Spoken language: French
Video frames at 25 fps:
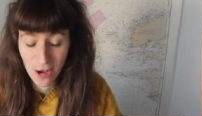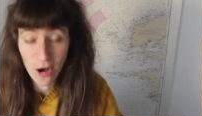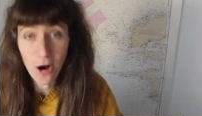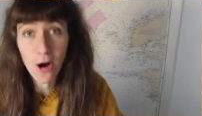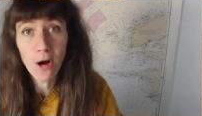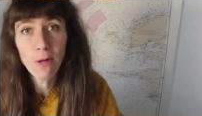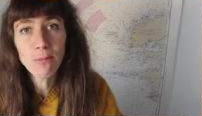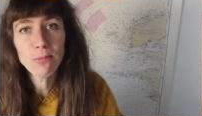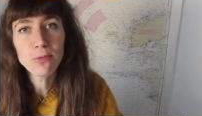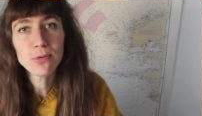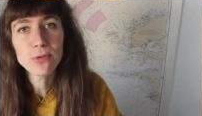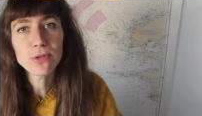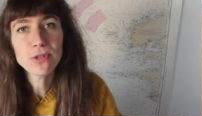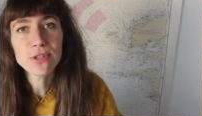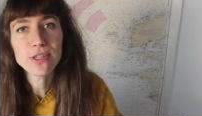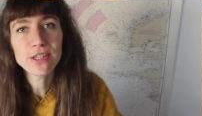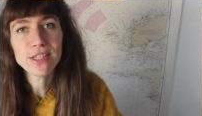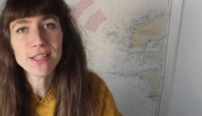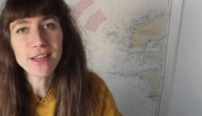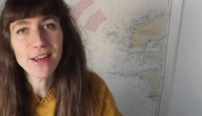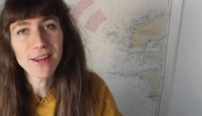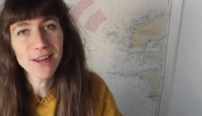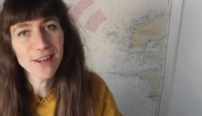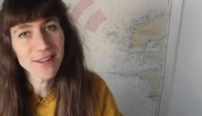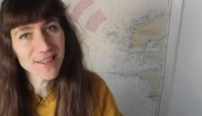En plus,
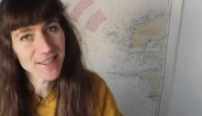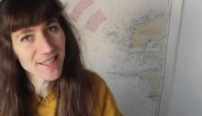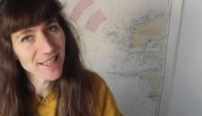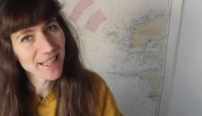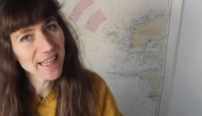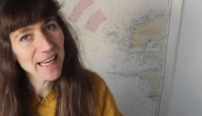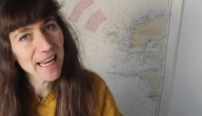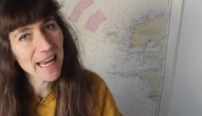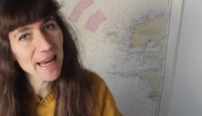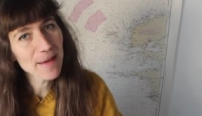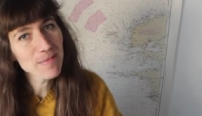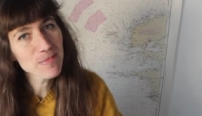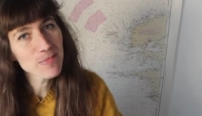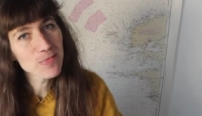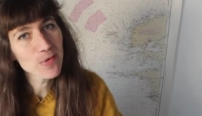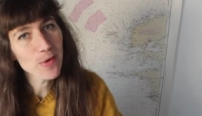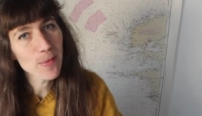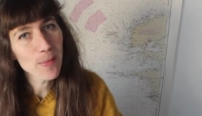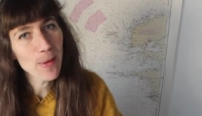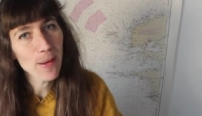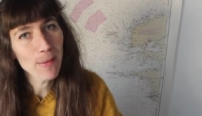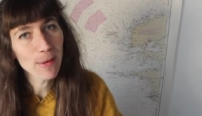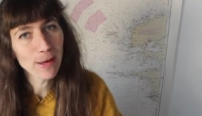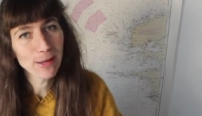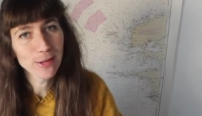euh, c'est quand même pour
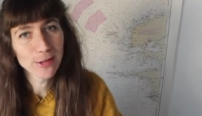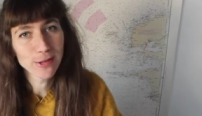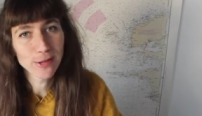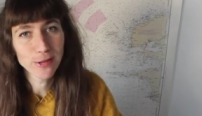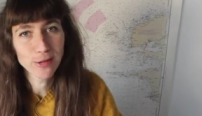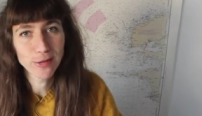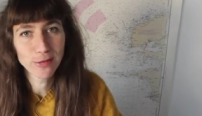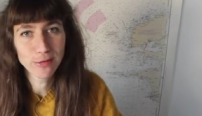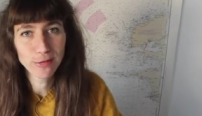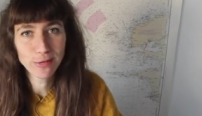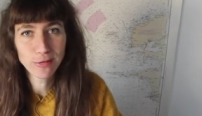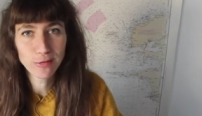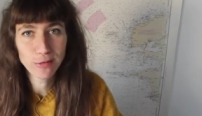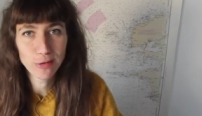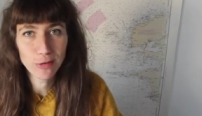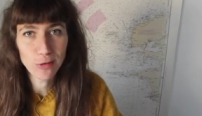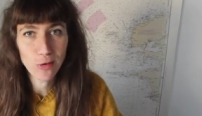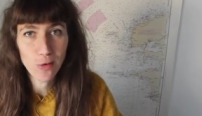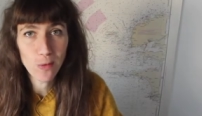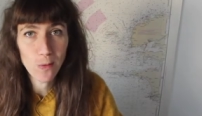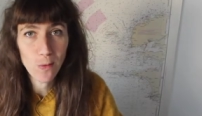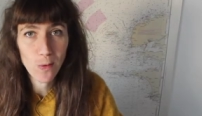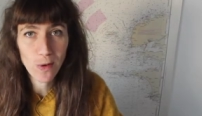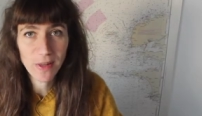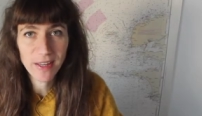pas mal d'entre vous
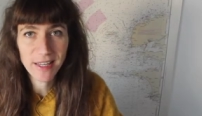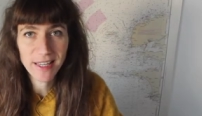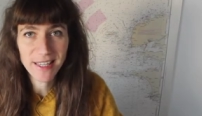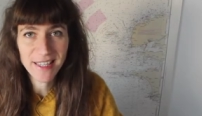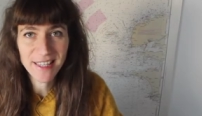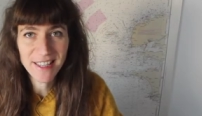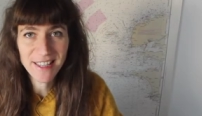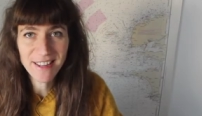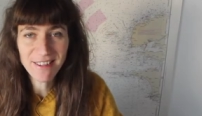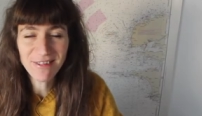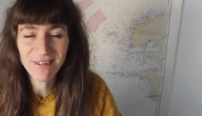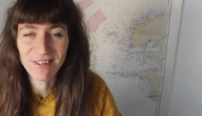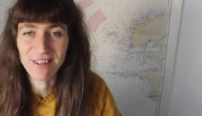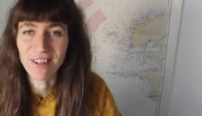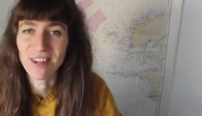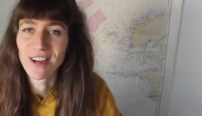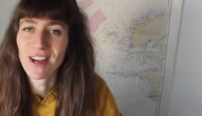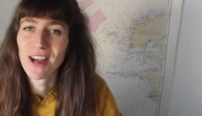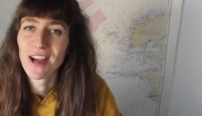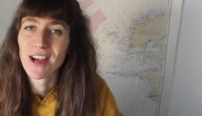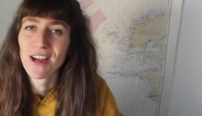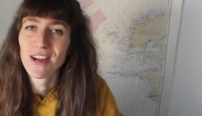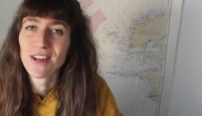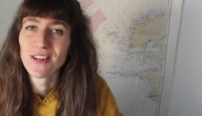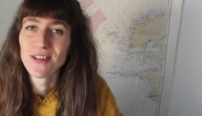votre mois d'anniv.
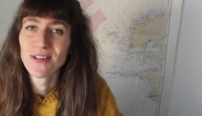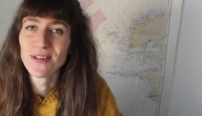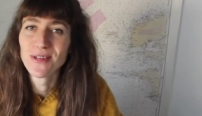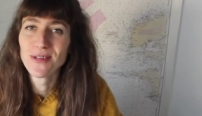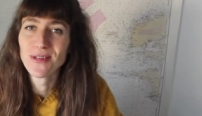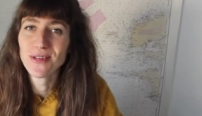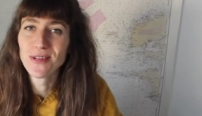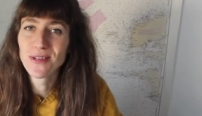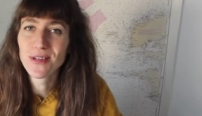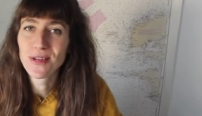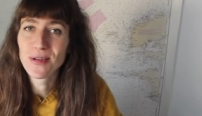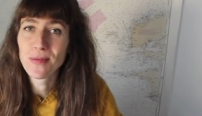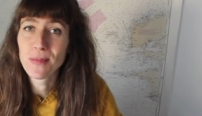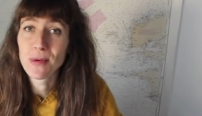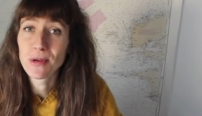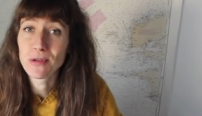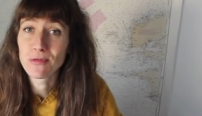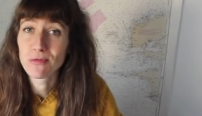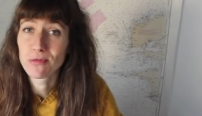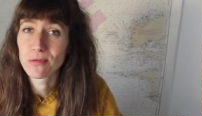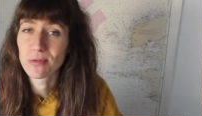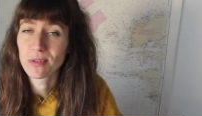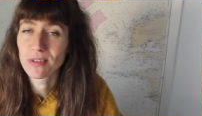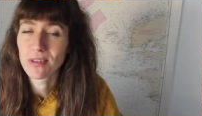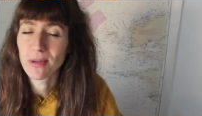Donc, euh, bah, je
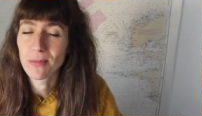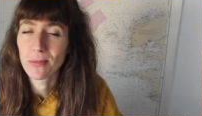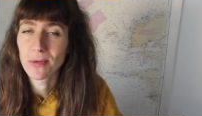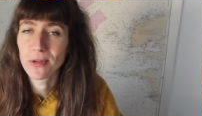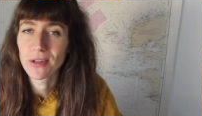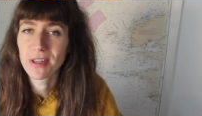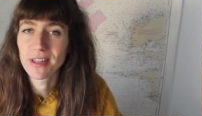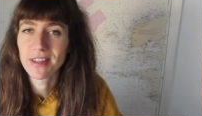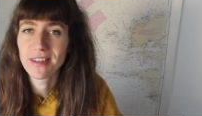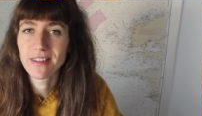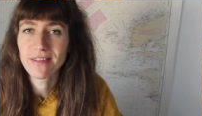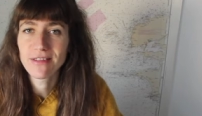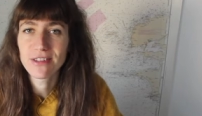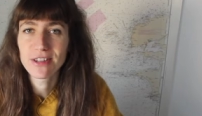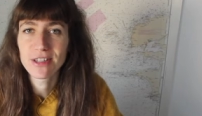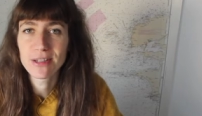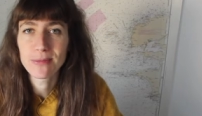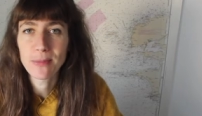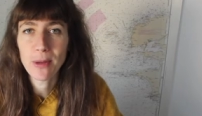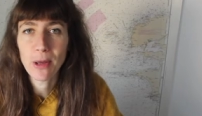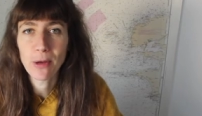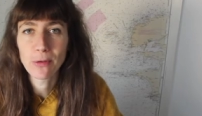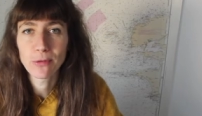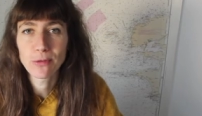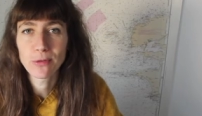vous souhaite un bon anniv.
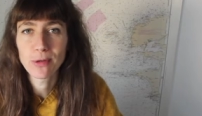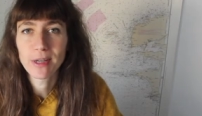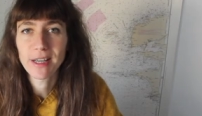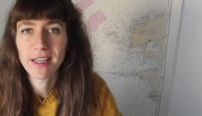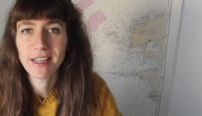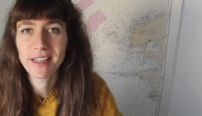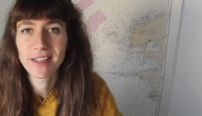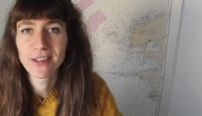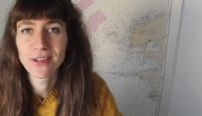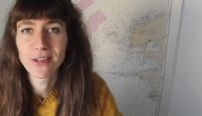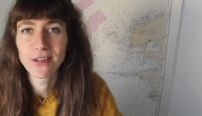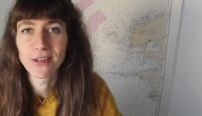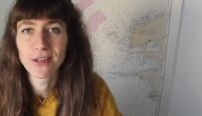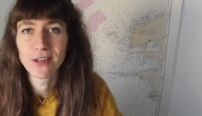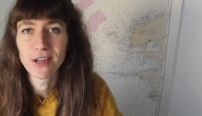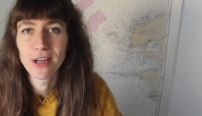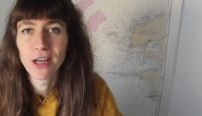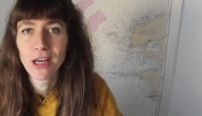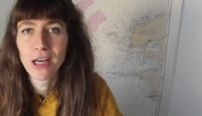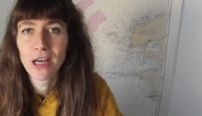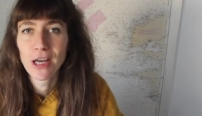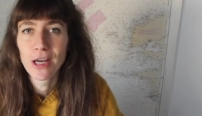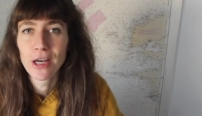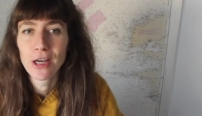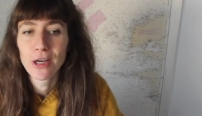J'espère en tout cas que,
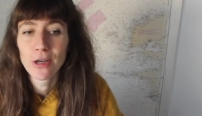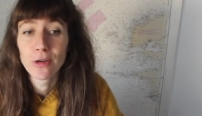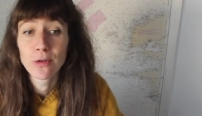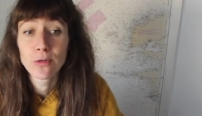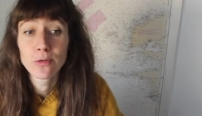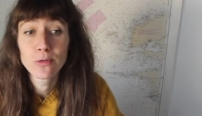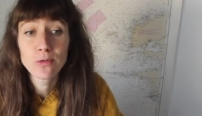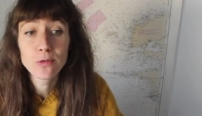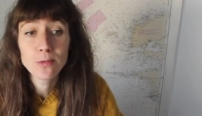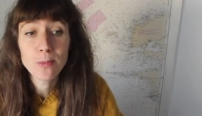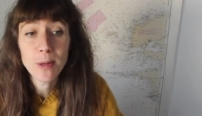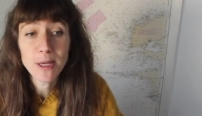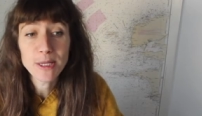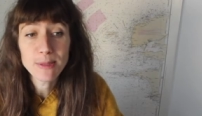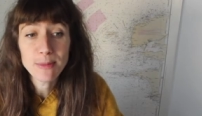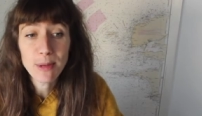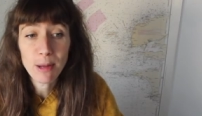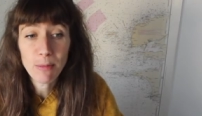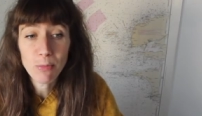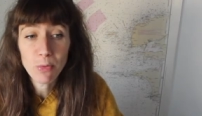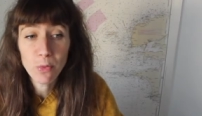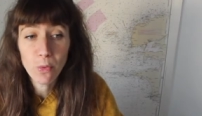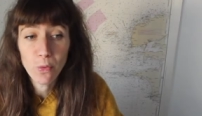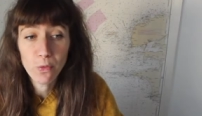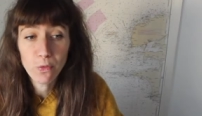que tout se passe
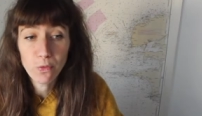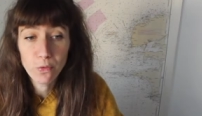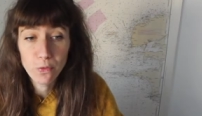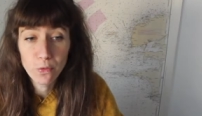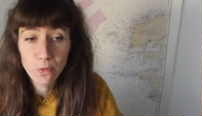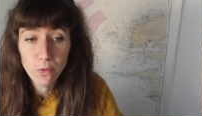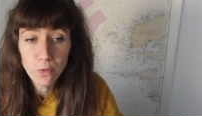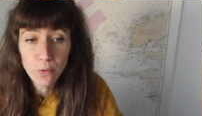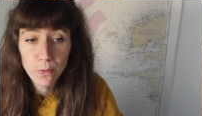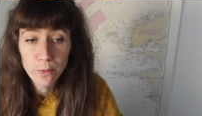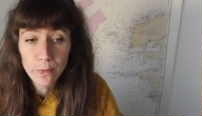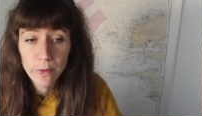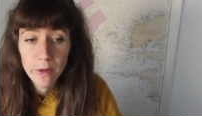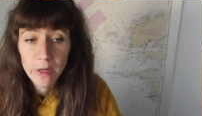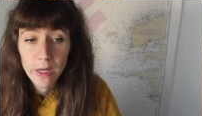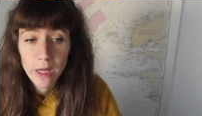bien pour vous.